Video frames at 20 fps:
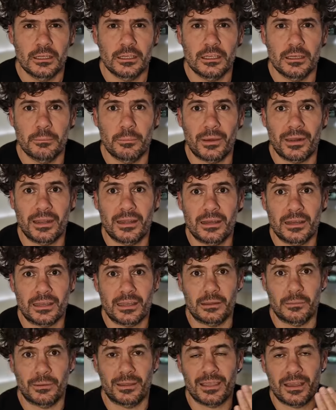y para
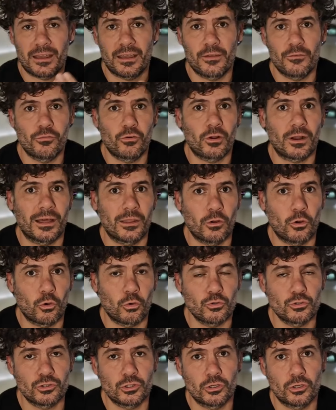que vaya enfocado
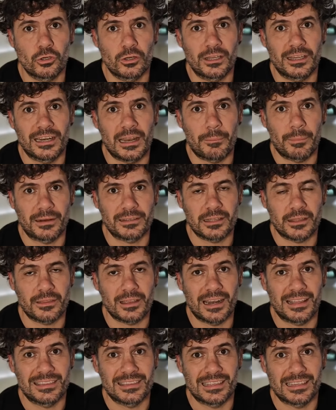justo en la parte
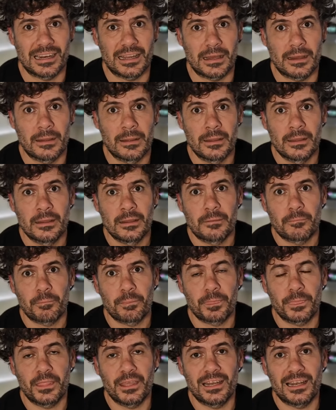delantera
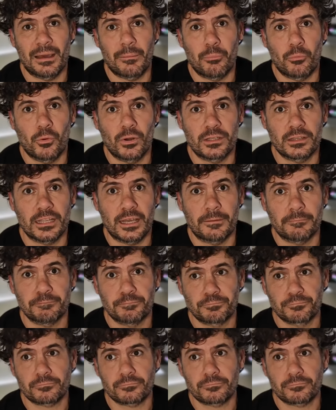de la puerta.